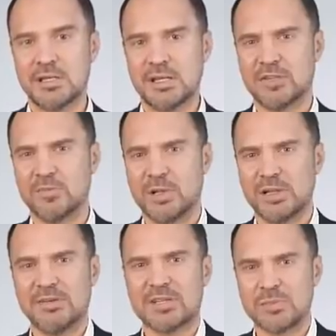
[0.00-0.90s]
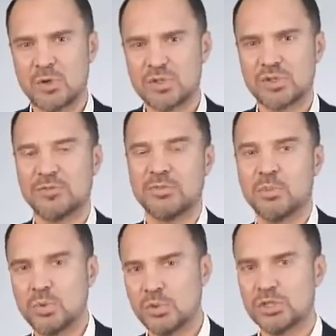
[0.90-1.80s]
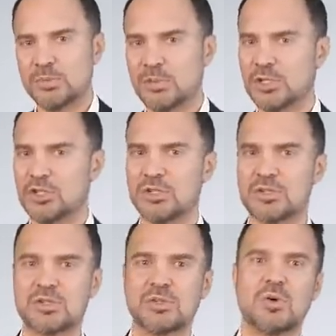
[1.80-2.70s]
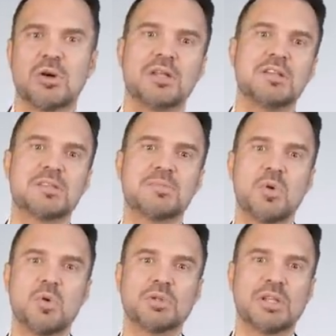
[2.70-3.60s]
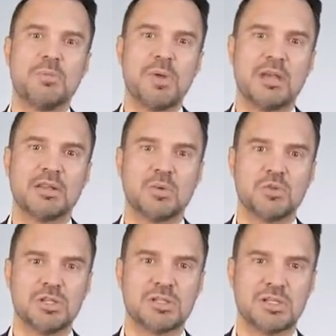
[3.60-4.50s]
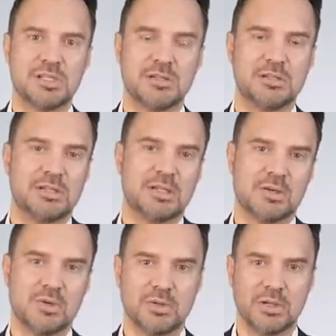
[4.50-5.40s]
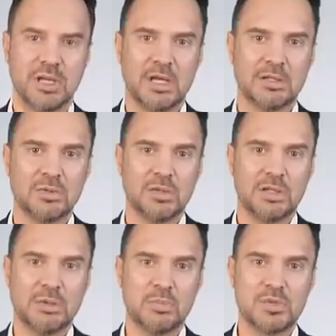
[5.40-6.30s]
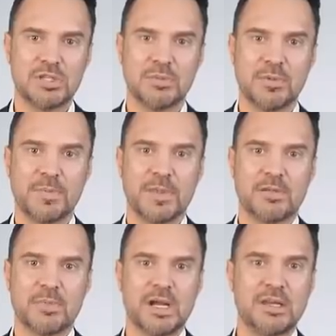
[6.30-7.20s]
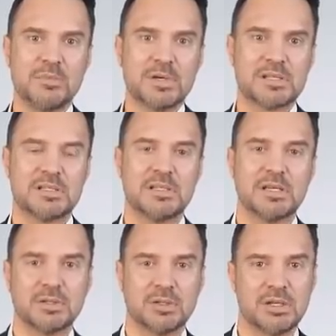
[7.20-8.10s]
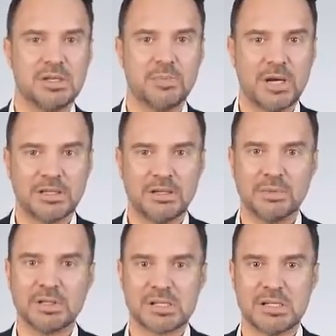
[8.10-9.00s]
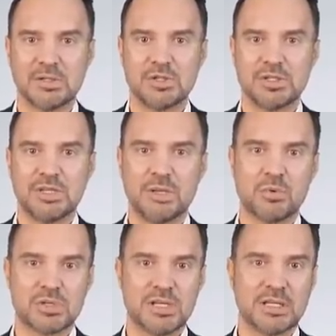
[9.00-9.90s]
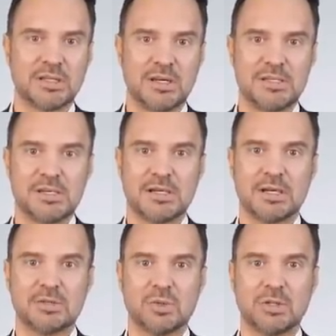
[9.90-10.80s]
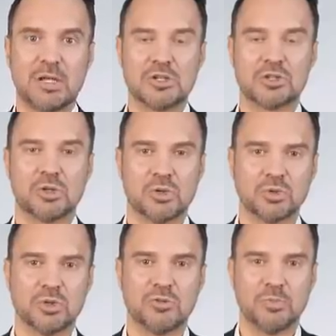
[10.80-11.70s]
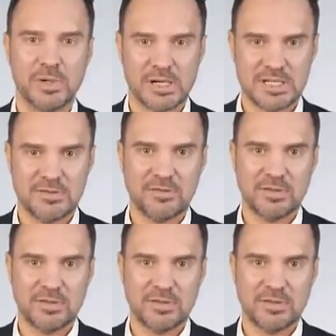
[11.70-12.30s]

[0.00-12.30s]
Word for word: Нет, вполне возможно, в будущем, лет через сто, они смогут опять научиться делать ледоколы. Ну или, допустим, нормальные мосты, которые не падали бы на следующий день после открытия, как тот, что рухнул в марте во